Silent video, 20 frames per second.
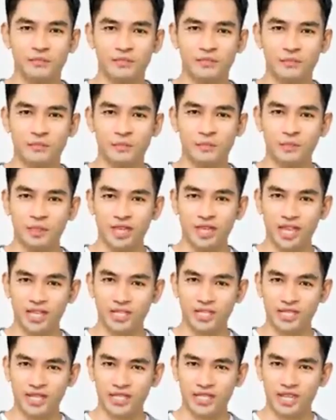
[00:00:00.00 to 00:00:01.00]
Saat
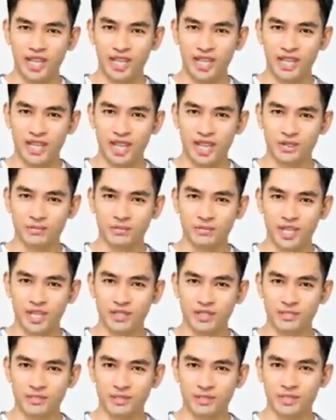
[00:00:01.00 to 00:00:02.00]
ini, banyak karyawan
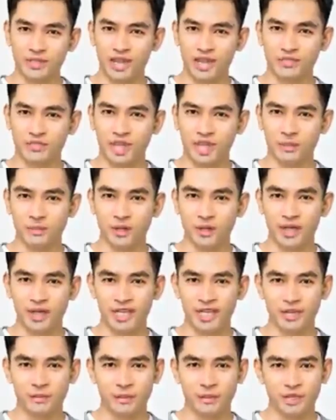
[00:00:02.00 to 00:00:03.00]
di perusahaan keluarga
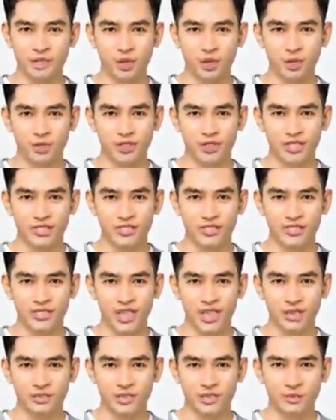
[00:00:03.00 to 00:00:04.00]
Jismi yang masih
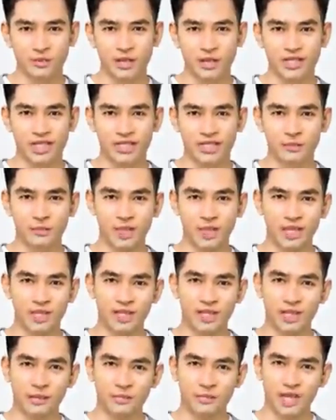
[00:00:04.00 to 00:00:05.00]
sibuk dengan
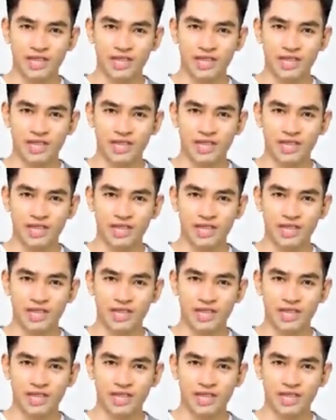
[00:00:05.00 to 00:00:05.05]
sesuatu.